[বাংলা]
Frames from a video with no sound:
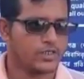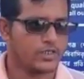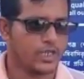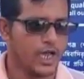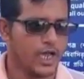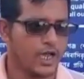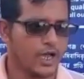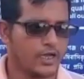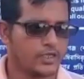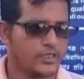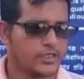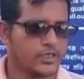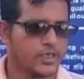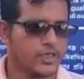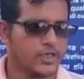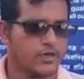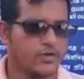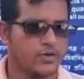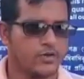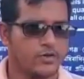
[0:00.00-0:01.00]
চা
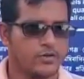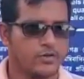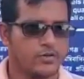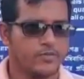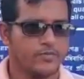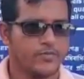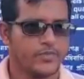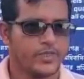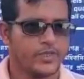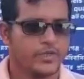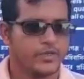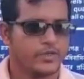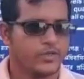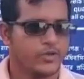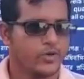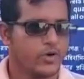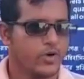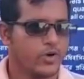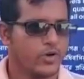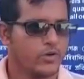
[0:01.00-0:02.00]
খাচ্ছিল
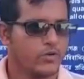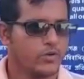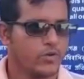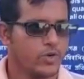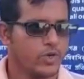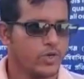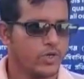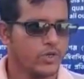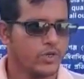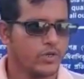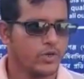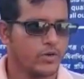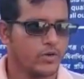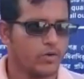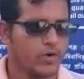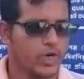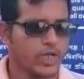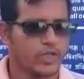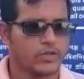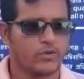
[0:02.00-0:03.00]
তখন ওই
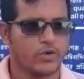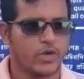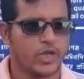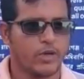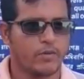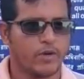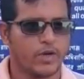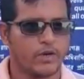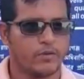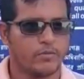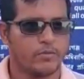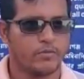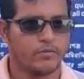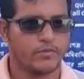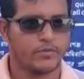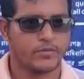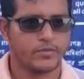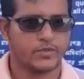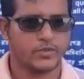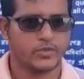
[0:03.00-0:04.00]
হঠাৎ করে আমার
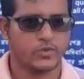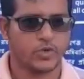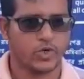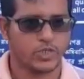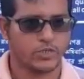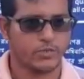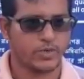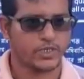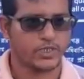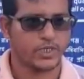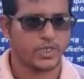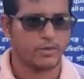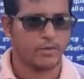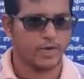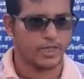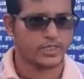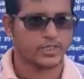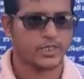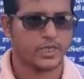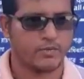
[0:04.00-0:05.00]
দশ মাসের
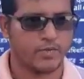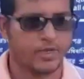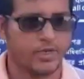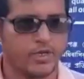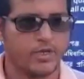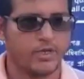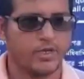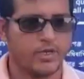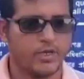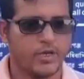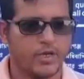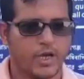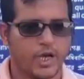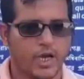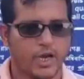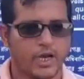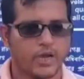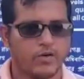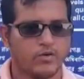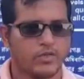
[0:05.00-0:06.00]
বাচ্চা মেয়ে
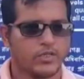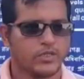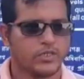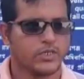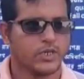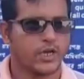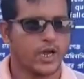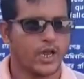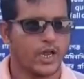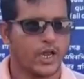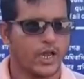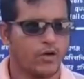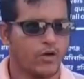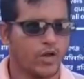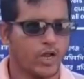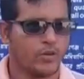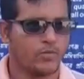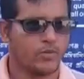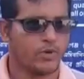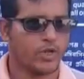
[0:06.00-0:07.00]
কান্না করতেছে কান্না
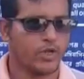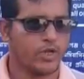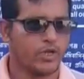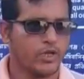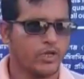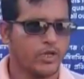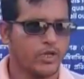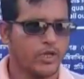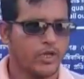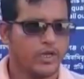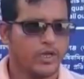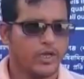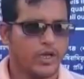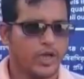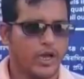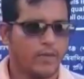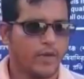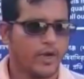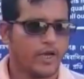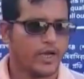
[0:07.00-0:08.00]
করার পরে
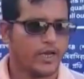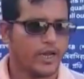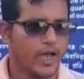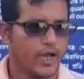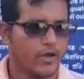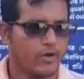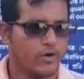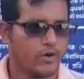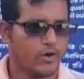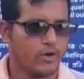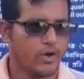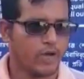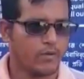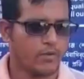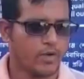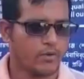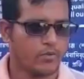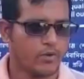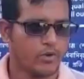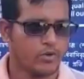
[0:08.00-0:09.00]
আমাকে ডাকলো
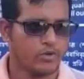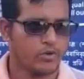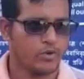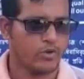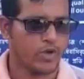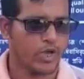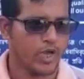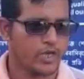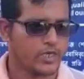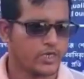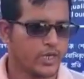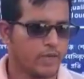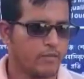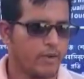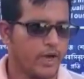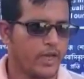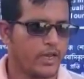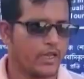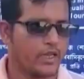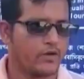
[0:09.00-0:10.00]
আমার বউ দৌড়ে আসলাম
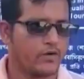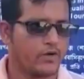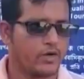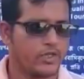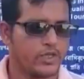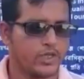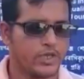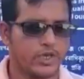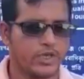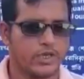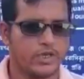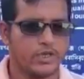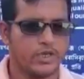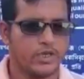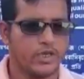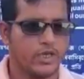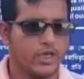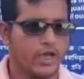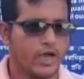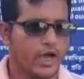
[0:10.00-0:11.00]
বাইরে ঘর থেকে
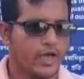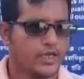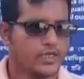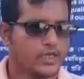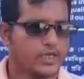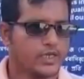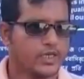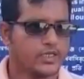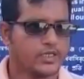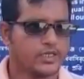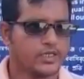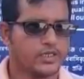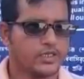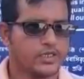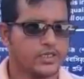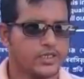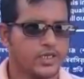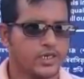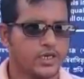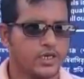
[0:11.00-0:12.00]
আইসে দেখতেছি
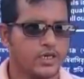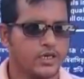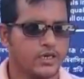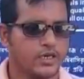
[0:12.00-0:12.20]
যে